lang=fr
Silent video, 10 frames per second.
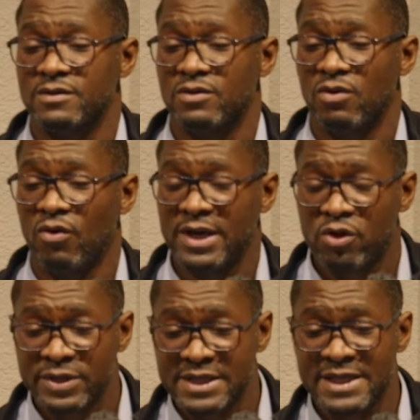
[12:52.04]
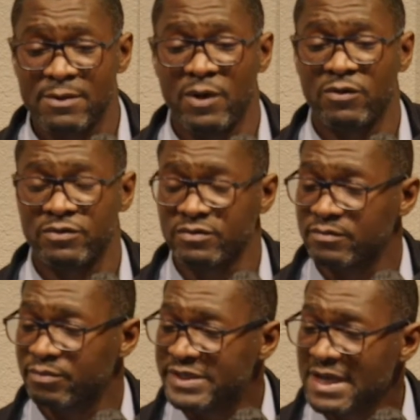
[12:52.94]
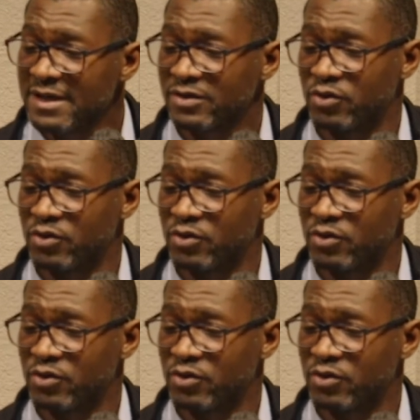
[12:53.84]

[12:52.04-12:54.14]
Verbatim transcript: On les connaît tellement bien